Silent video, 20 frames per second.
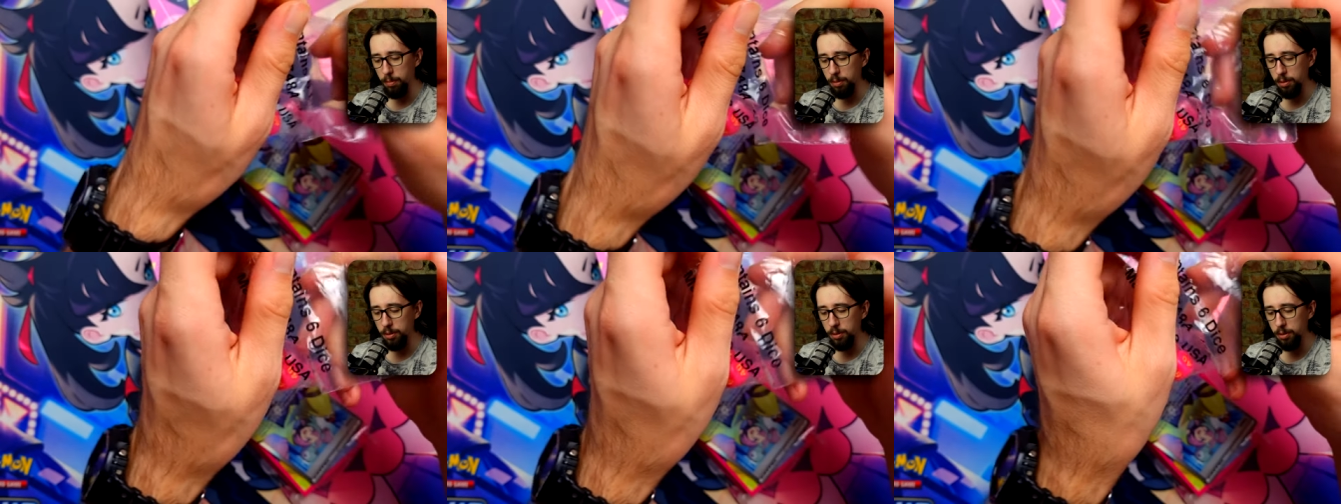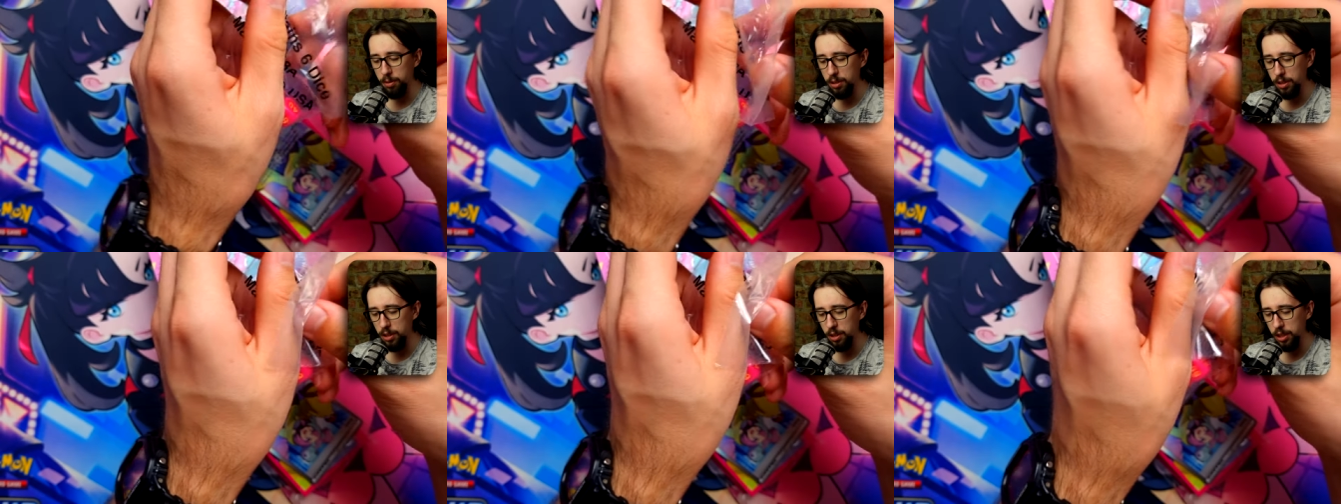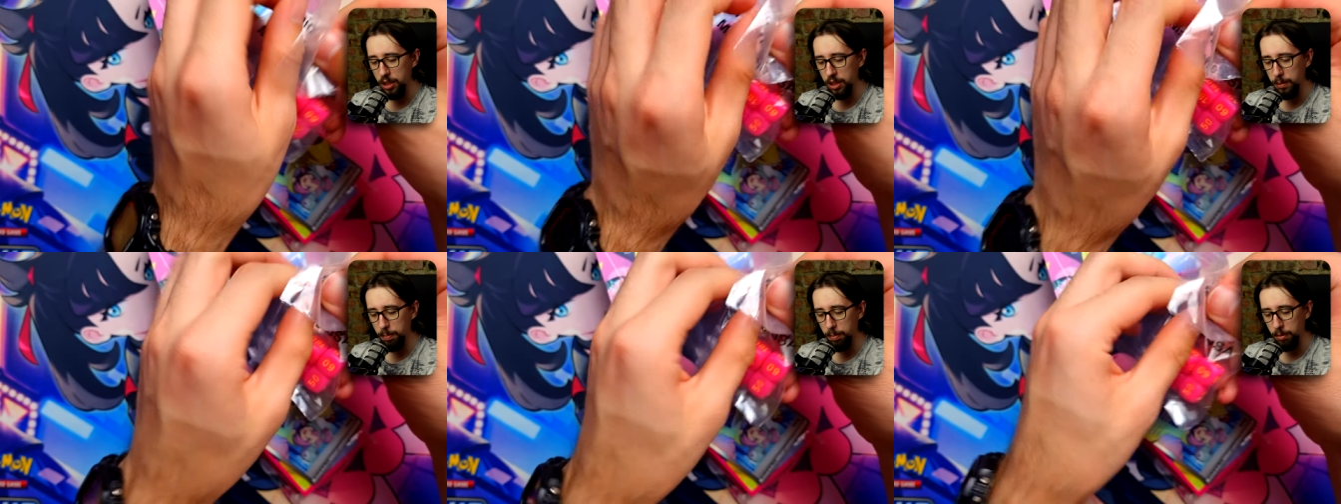bo
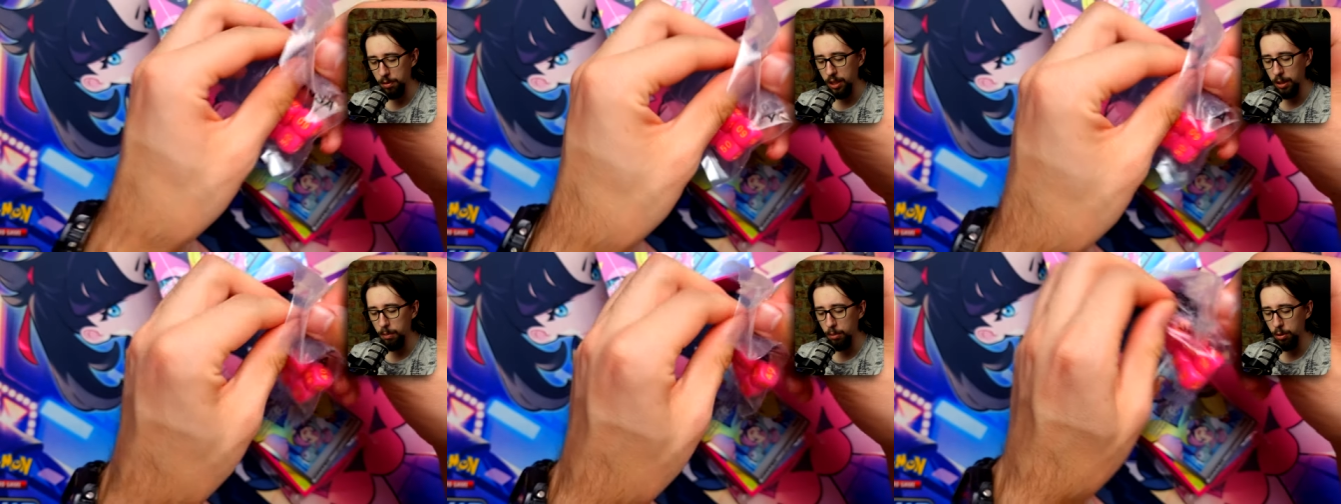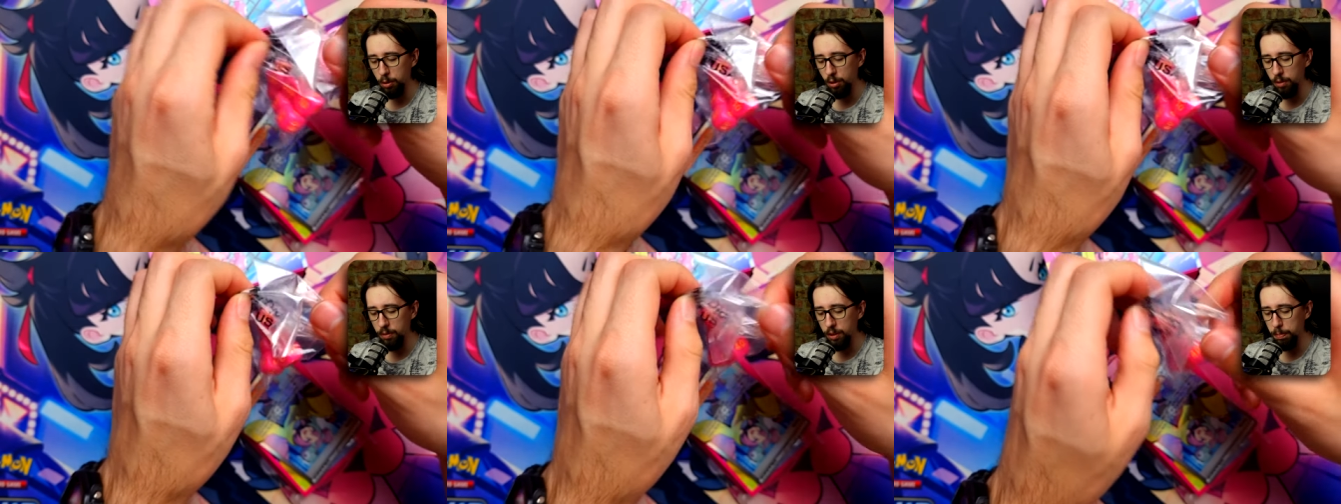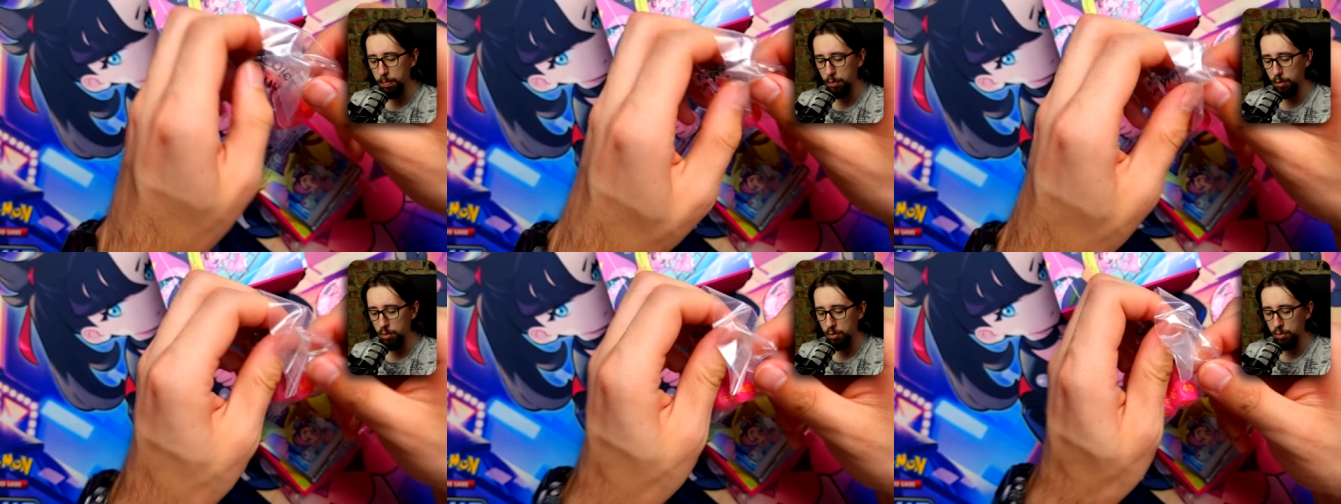dotychczas pokemonowe
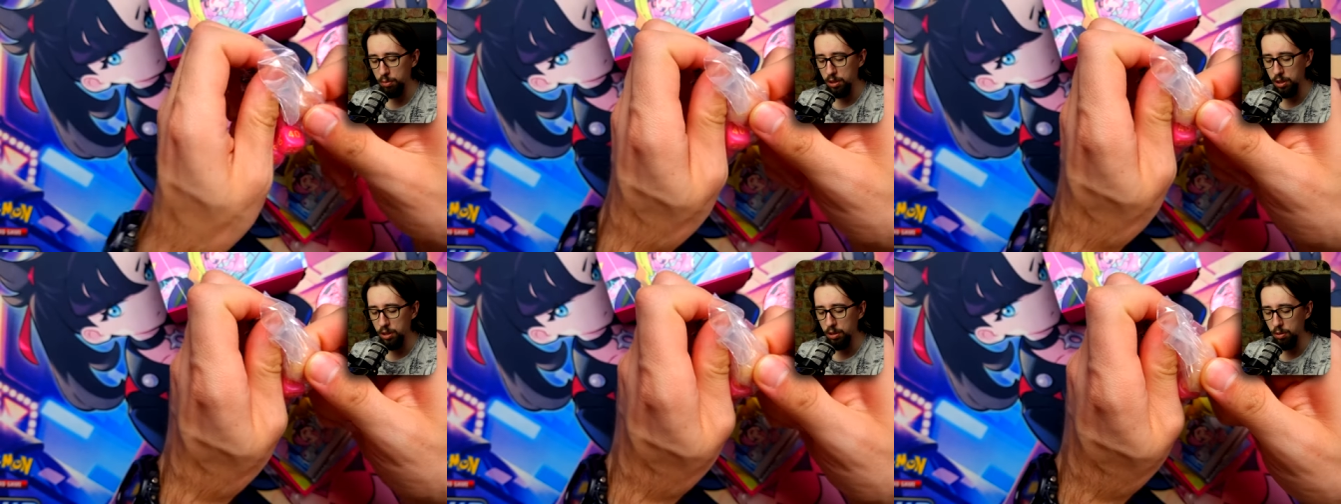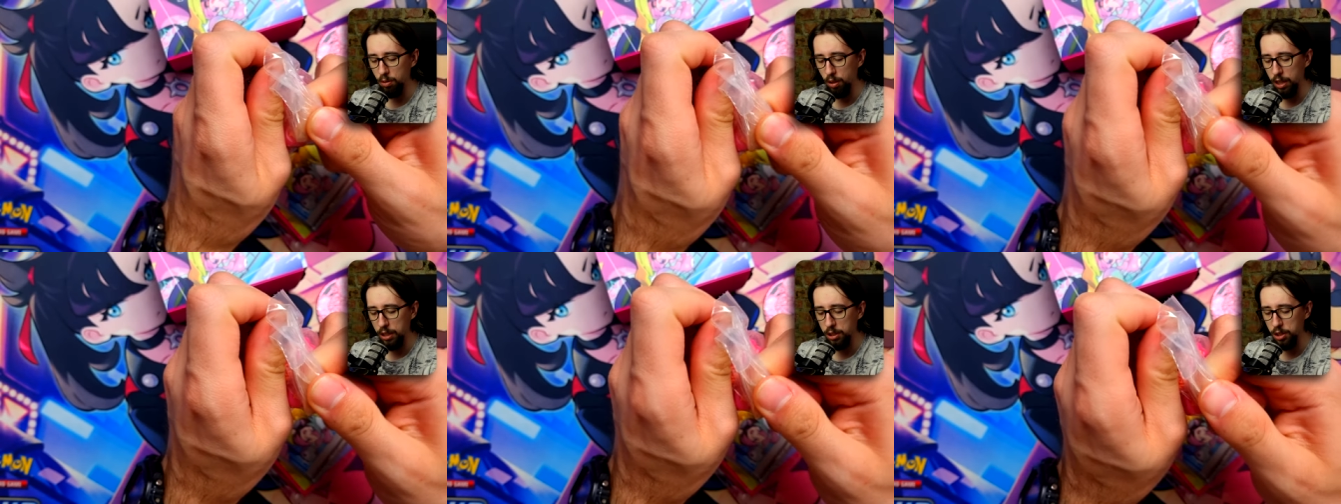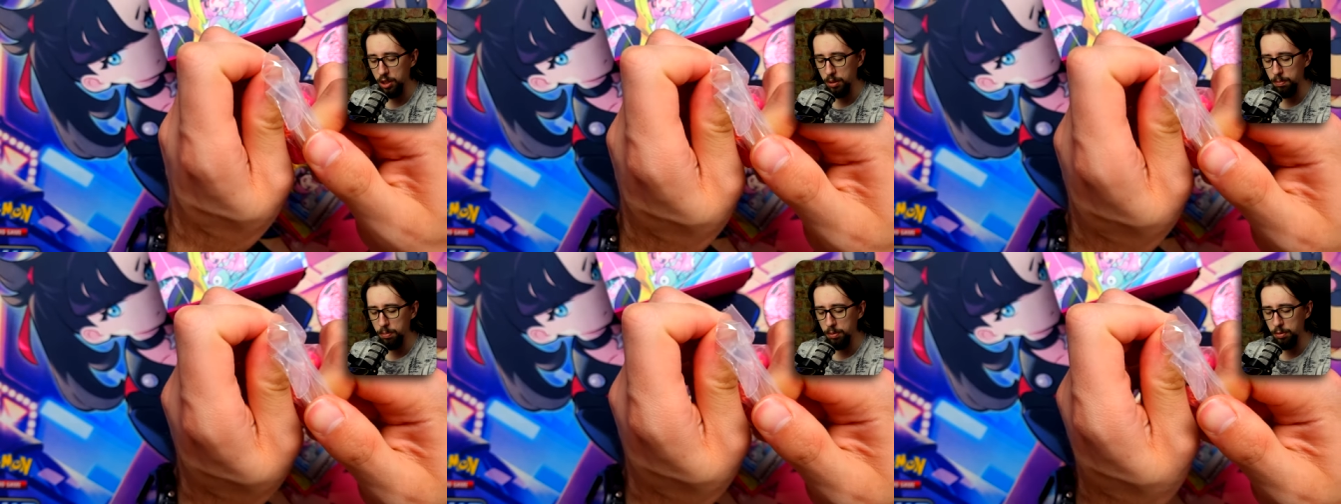produkty to
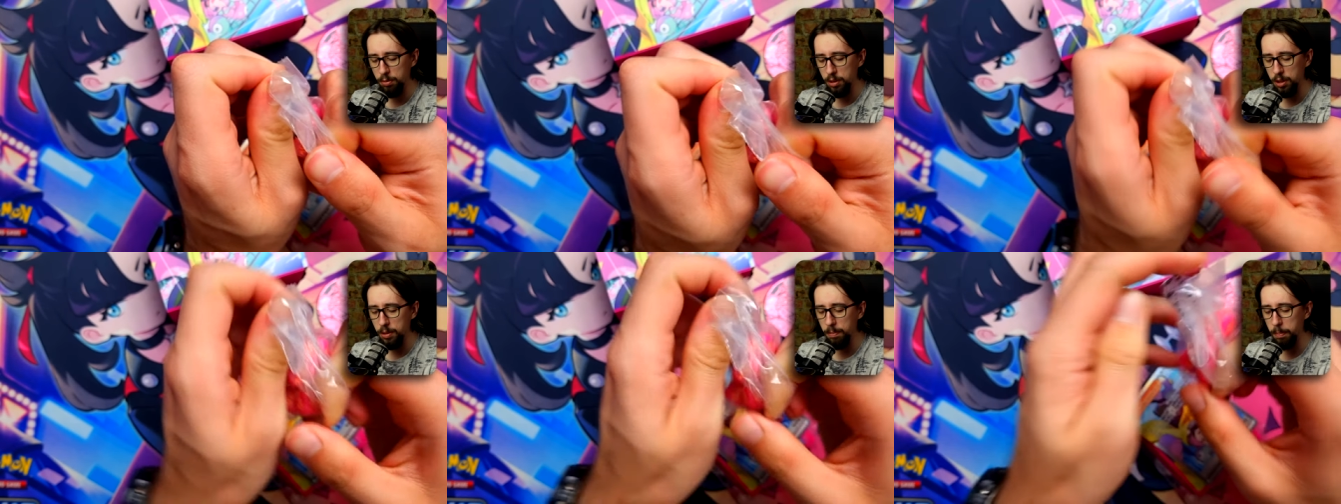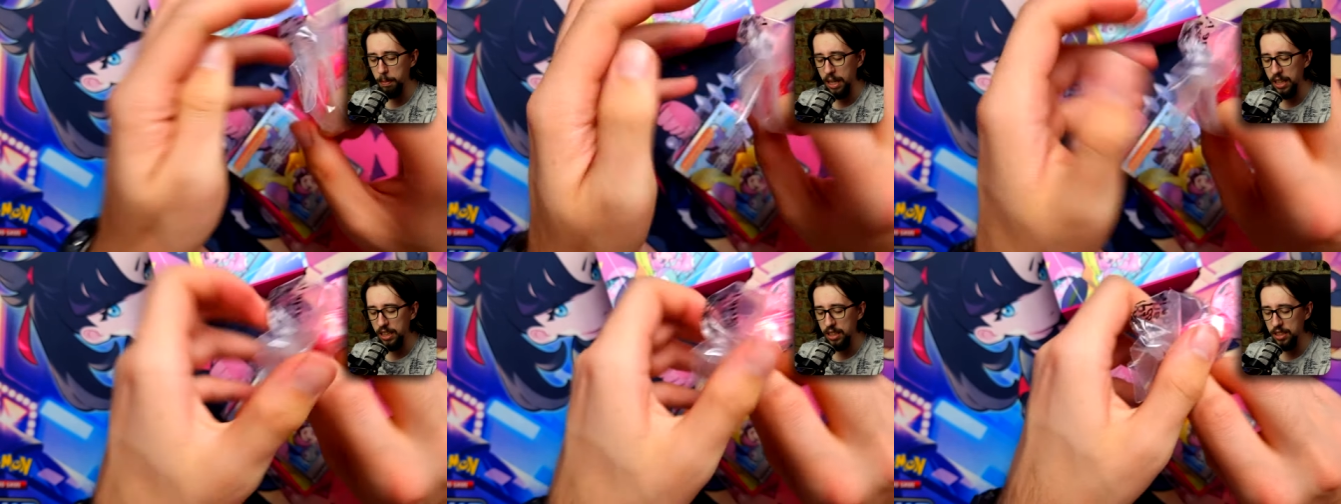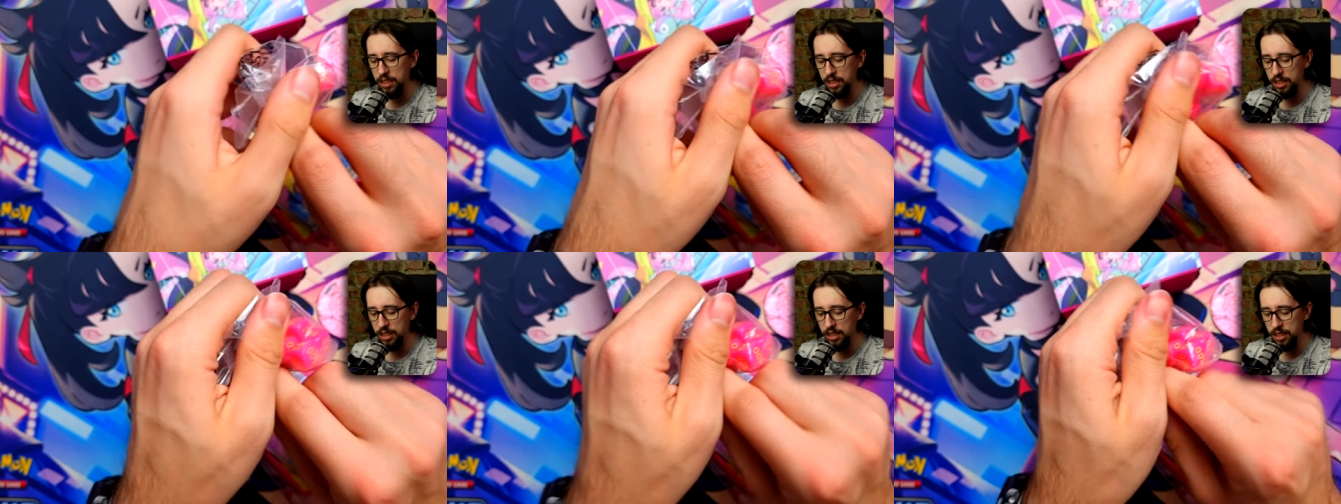raczej były
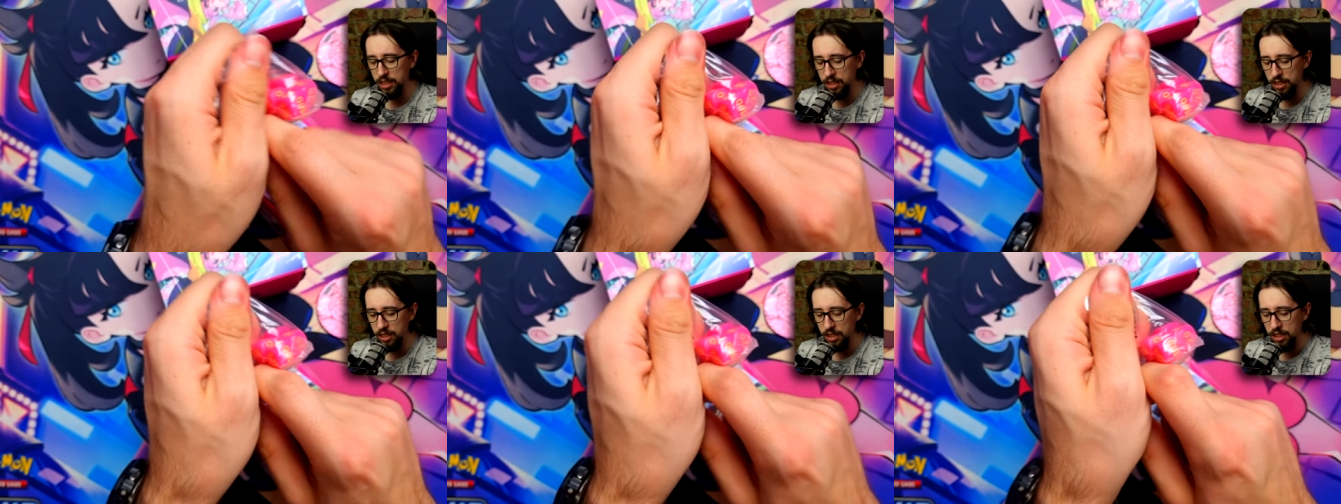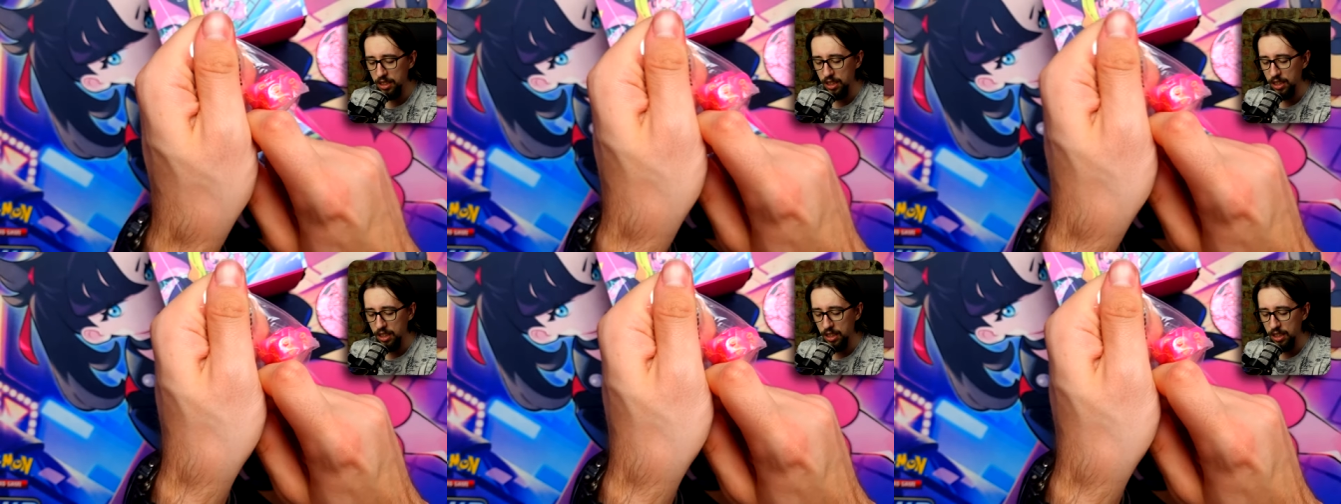made in